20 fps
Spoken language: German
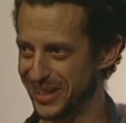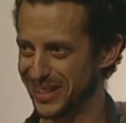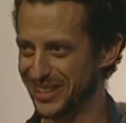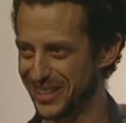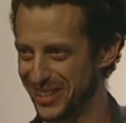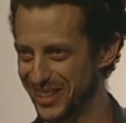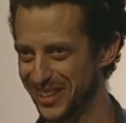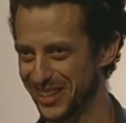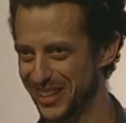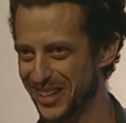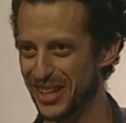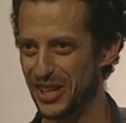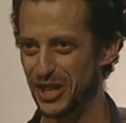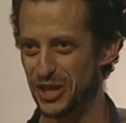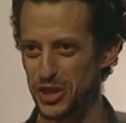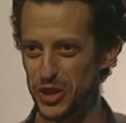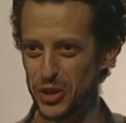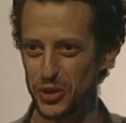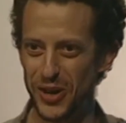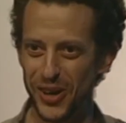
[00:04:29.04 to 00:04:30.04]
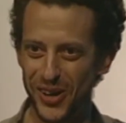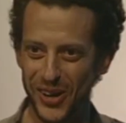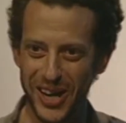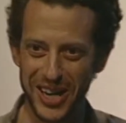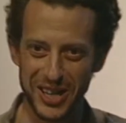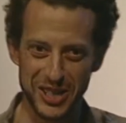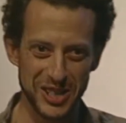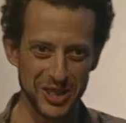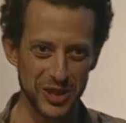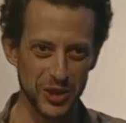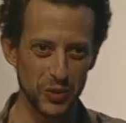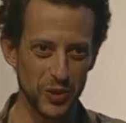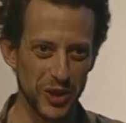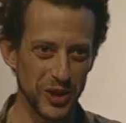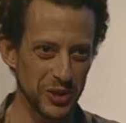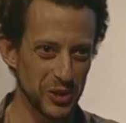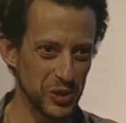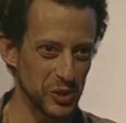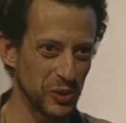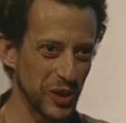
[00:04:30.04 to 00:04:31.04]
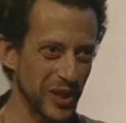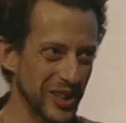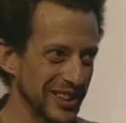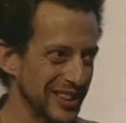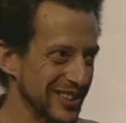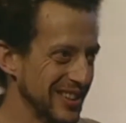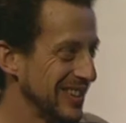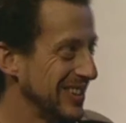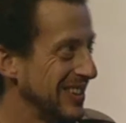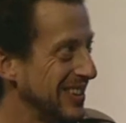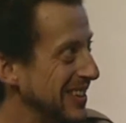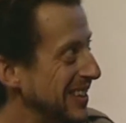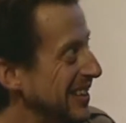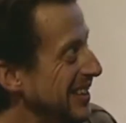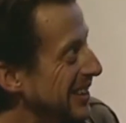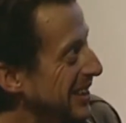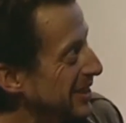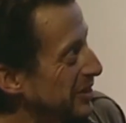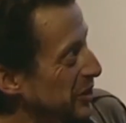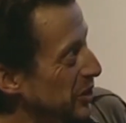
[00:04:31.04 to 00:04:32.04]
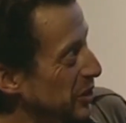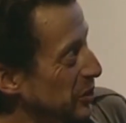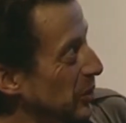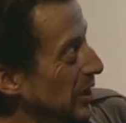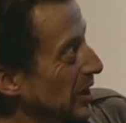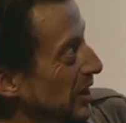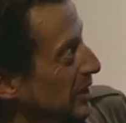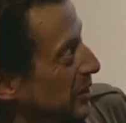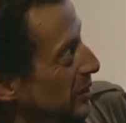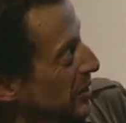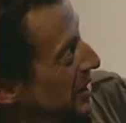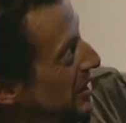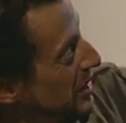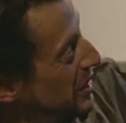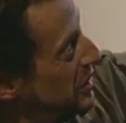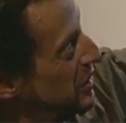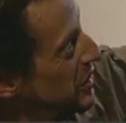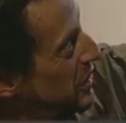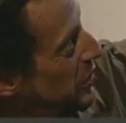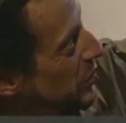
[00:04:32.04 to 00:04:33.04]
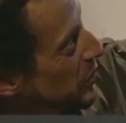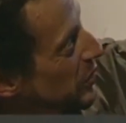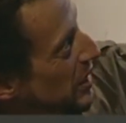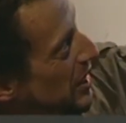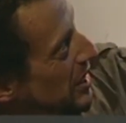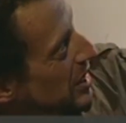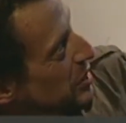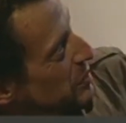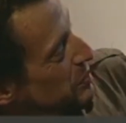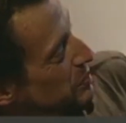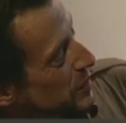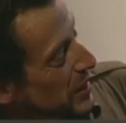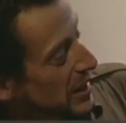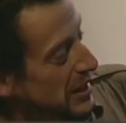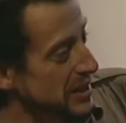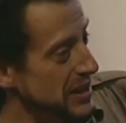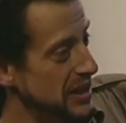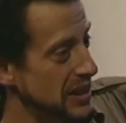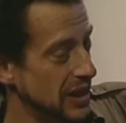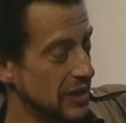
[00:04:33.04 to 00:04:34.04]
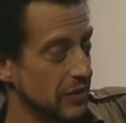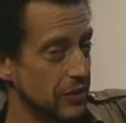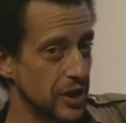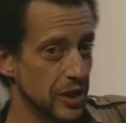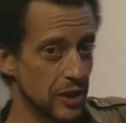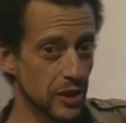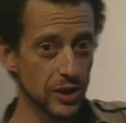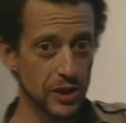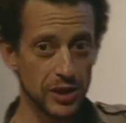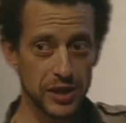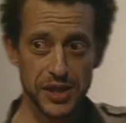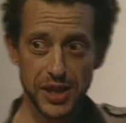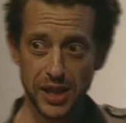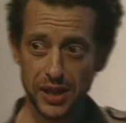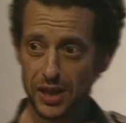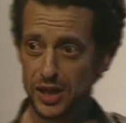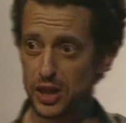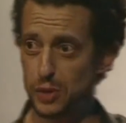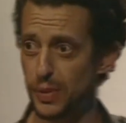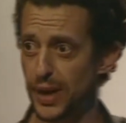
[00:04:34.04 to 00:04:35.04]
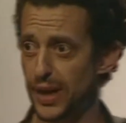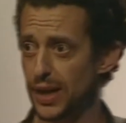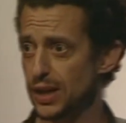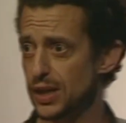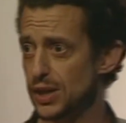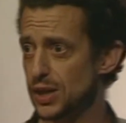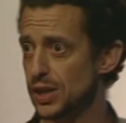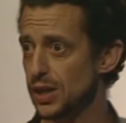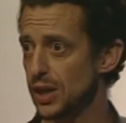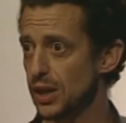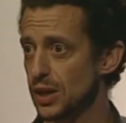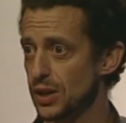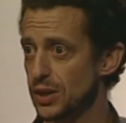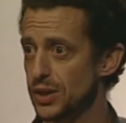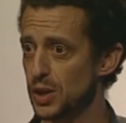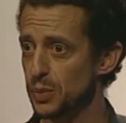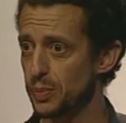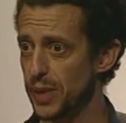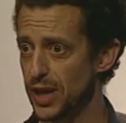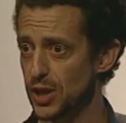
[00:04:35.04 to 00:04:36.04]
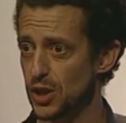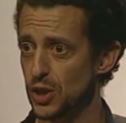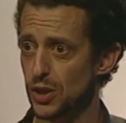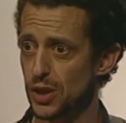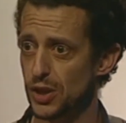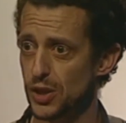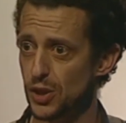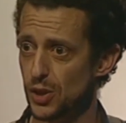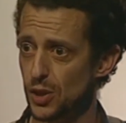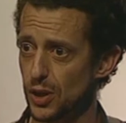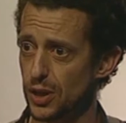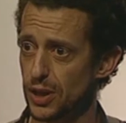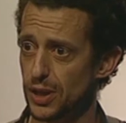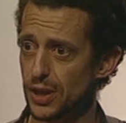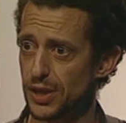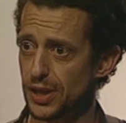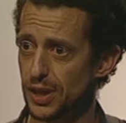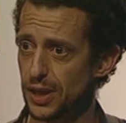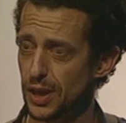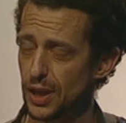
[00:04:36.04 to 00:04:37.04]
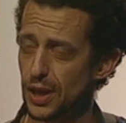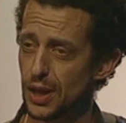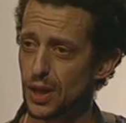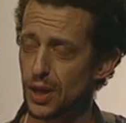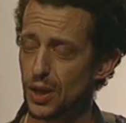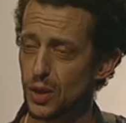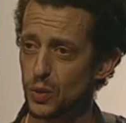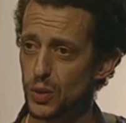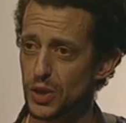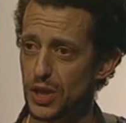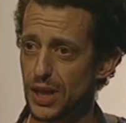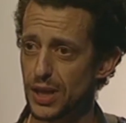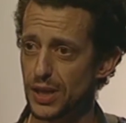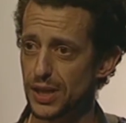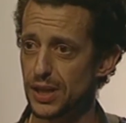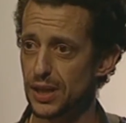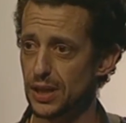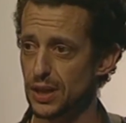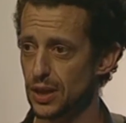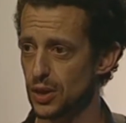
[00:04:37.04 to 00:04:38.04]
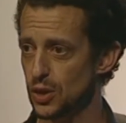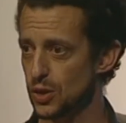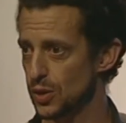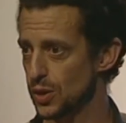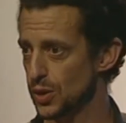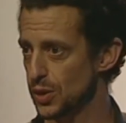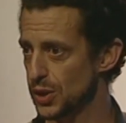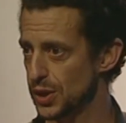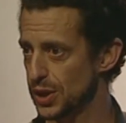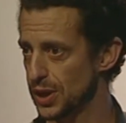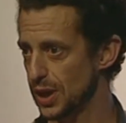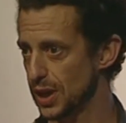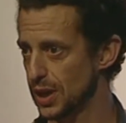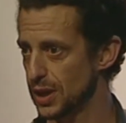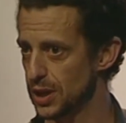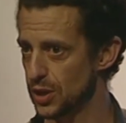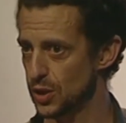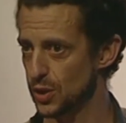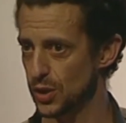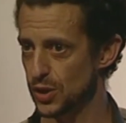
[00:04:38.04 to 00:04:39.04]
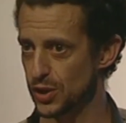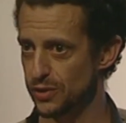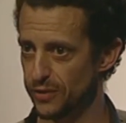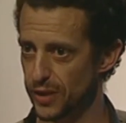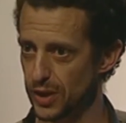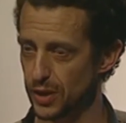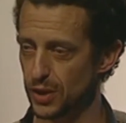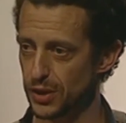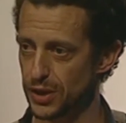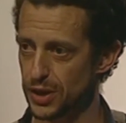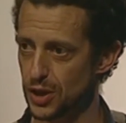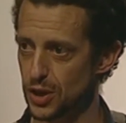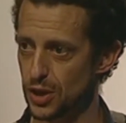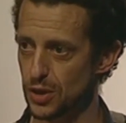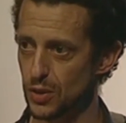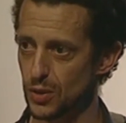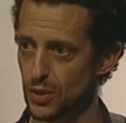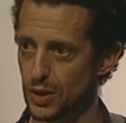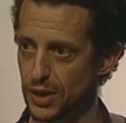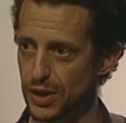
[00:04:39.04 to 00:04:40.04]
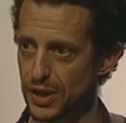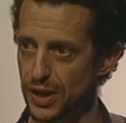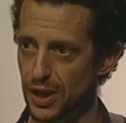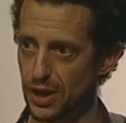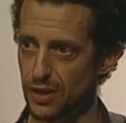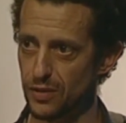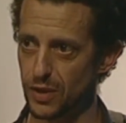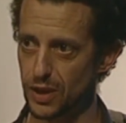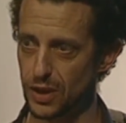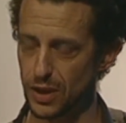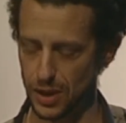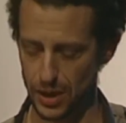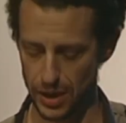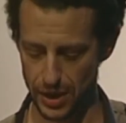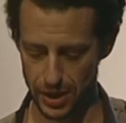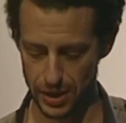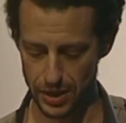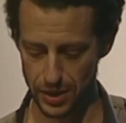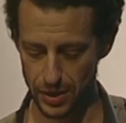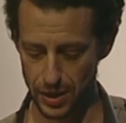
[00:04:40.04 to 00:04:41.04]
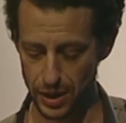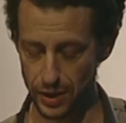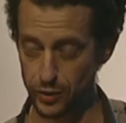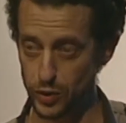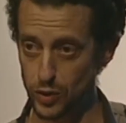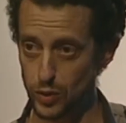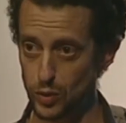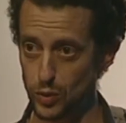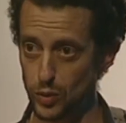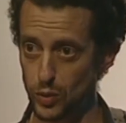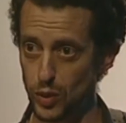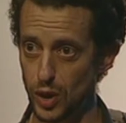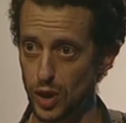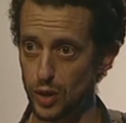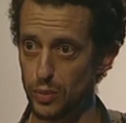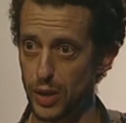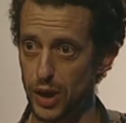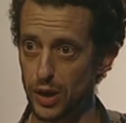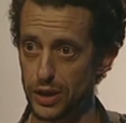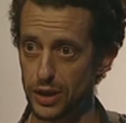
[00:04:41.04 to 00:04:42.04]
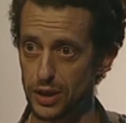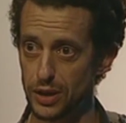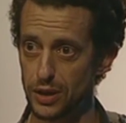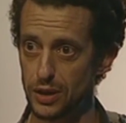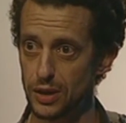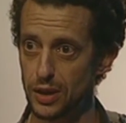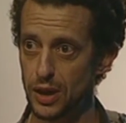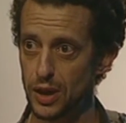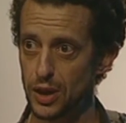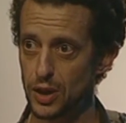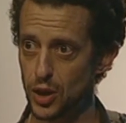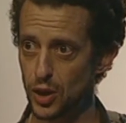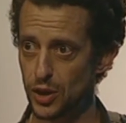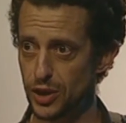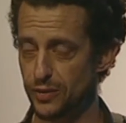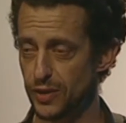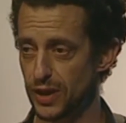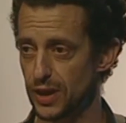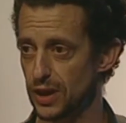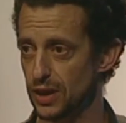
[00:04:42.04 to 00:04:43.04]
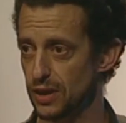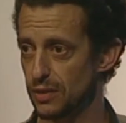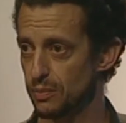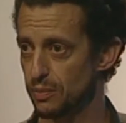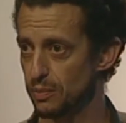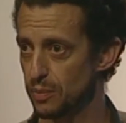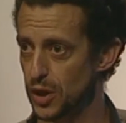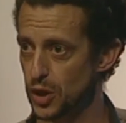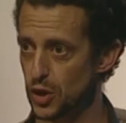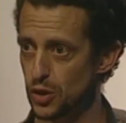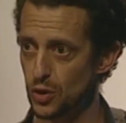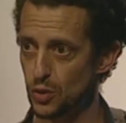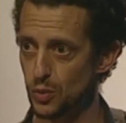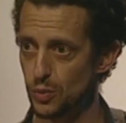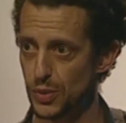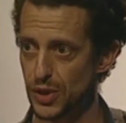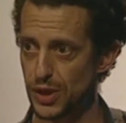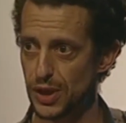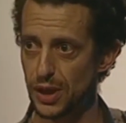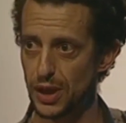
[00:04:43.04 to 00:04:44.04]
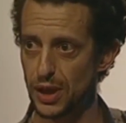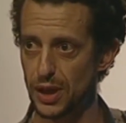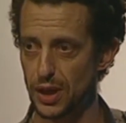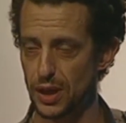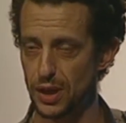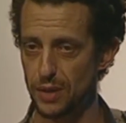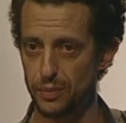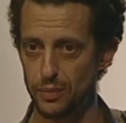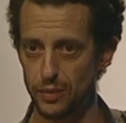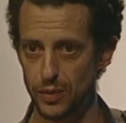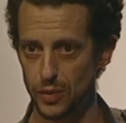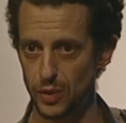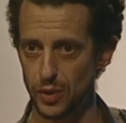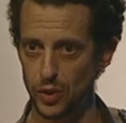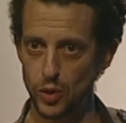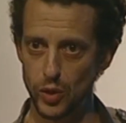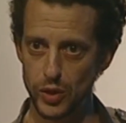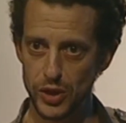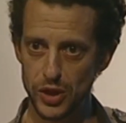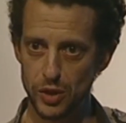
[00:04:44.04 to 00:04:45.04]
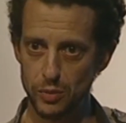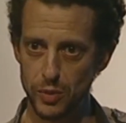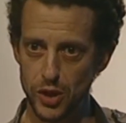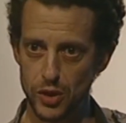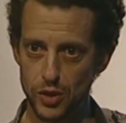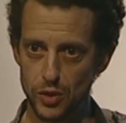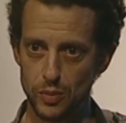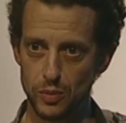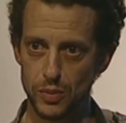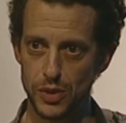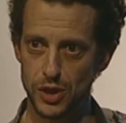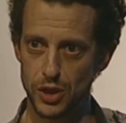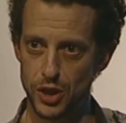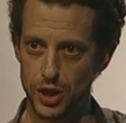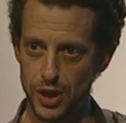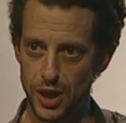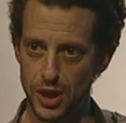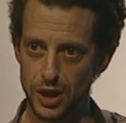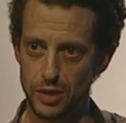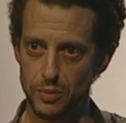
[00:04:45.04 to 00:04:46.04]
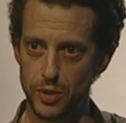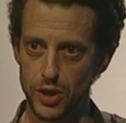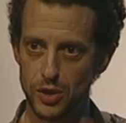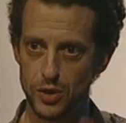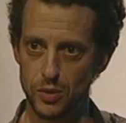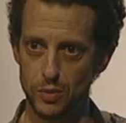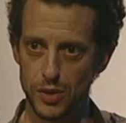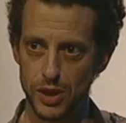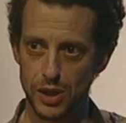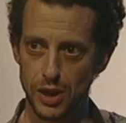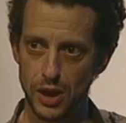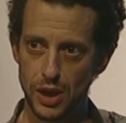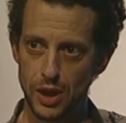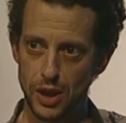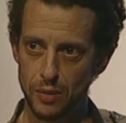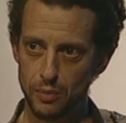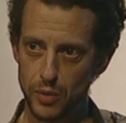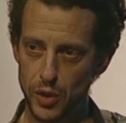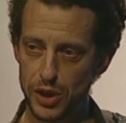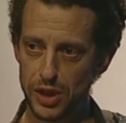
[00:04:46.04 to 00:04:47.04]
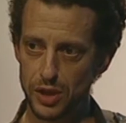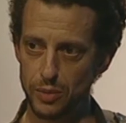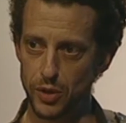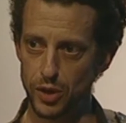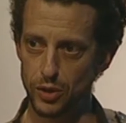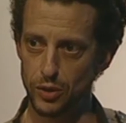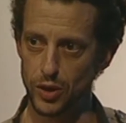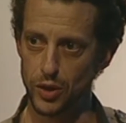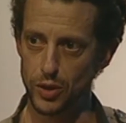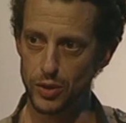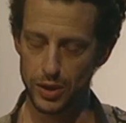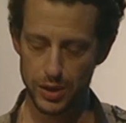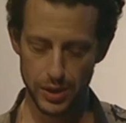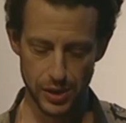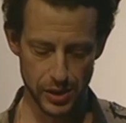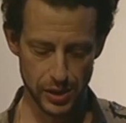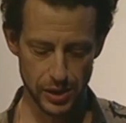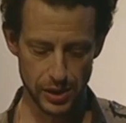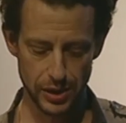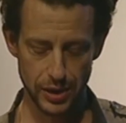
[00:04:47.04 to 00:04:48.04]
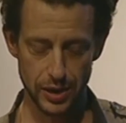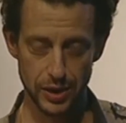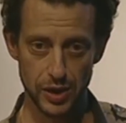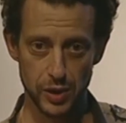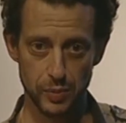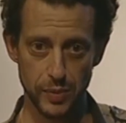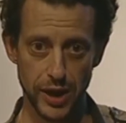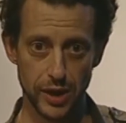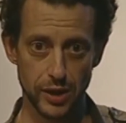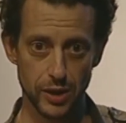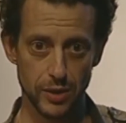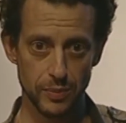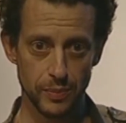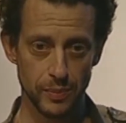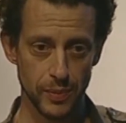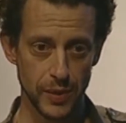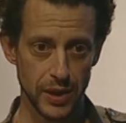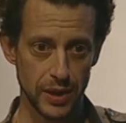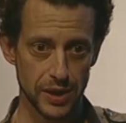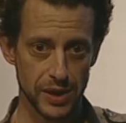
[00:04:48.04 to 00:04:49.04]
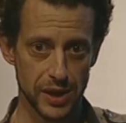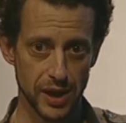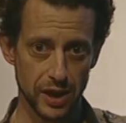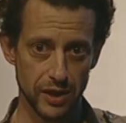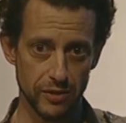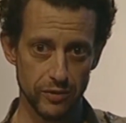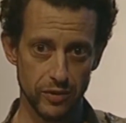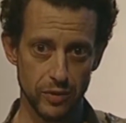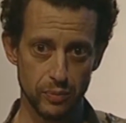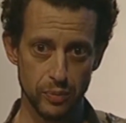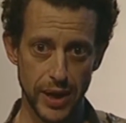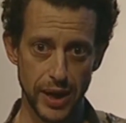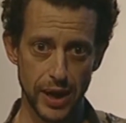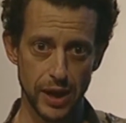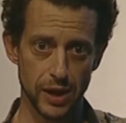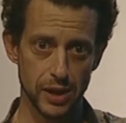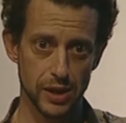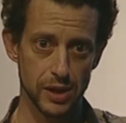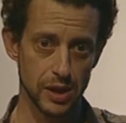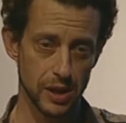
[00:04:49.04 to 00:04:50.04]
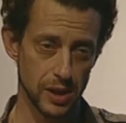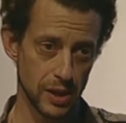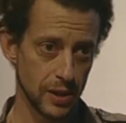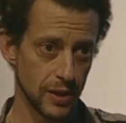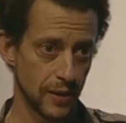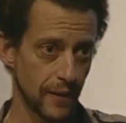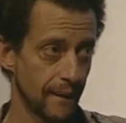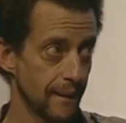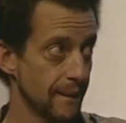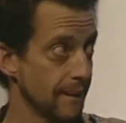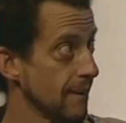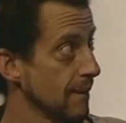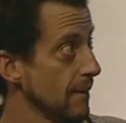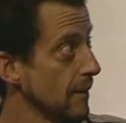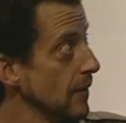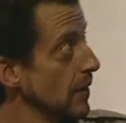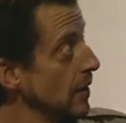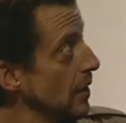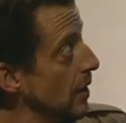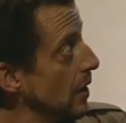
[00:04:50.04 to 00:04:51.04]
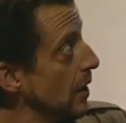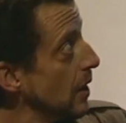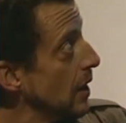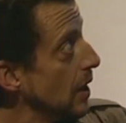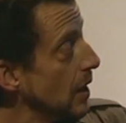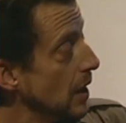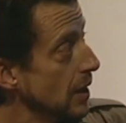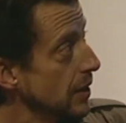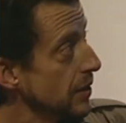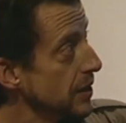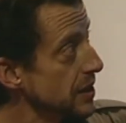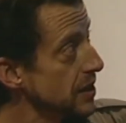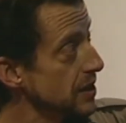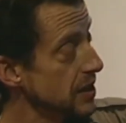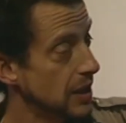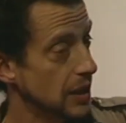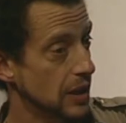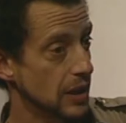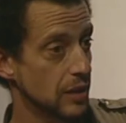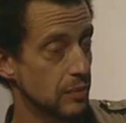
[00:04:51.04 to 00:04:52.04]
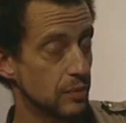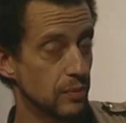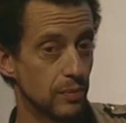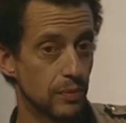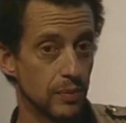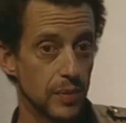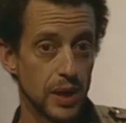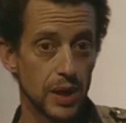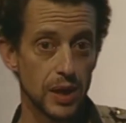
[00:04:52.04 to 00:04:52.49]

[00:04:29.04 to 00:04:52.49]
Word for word: Ich habe gelernt, dass man das als Lauf des Pilzes bezeichnet und eigentlich müsste man selbst äh, davon laufen. Das ist, der pasteurisierte, das, ist das pasteurisierte Sägemehl, in dem äh, Pilzgewebe eingebracht wurde und Pilze wachsen in diesen Säckchen.